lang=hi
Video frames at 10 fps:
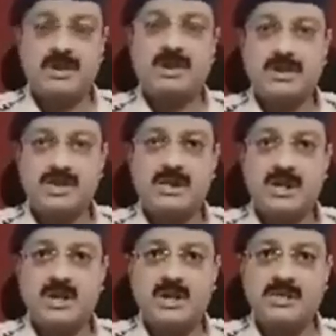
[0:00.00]
ट्रांजेक्शन
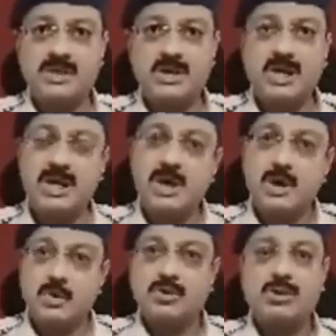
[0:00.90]
के लिए रजिस्टर्ड है
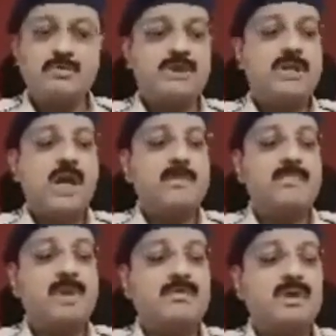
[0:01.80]
उस नंबर से आप
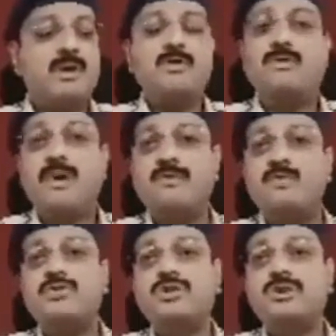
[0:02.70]
ये वन
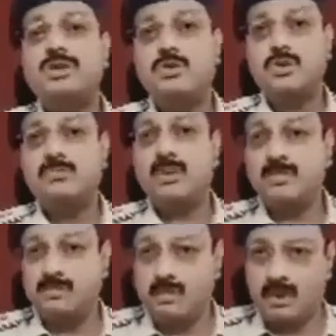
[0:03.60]
नंबर
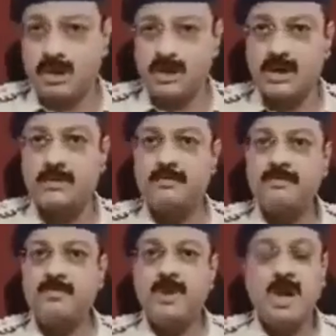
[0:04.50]
पर फोन लगाइए
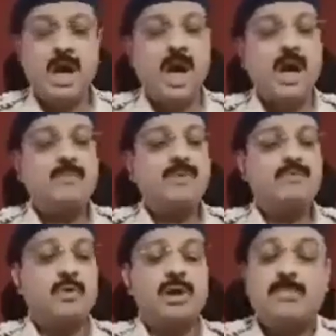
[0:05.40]
आप वो
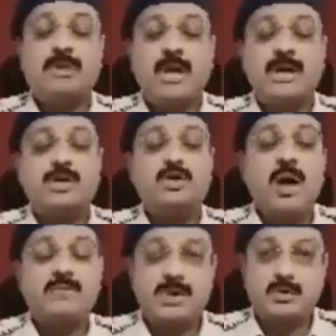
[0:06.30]
फोन आप बताएंगे तो
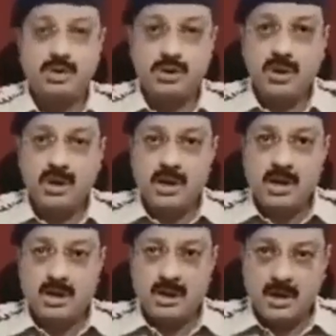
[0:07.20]
आपसे कुछ
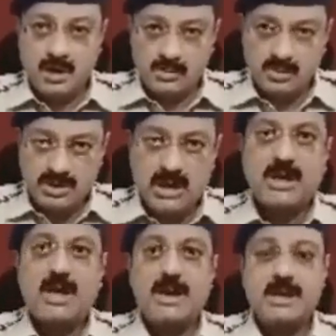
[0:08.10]
उस
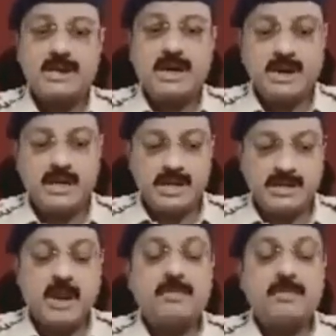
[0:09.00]
जानकारियां ली जाएंगी जैसे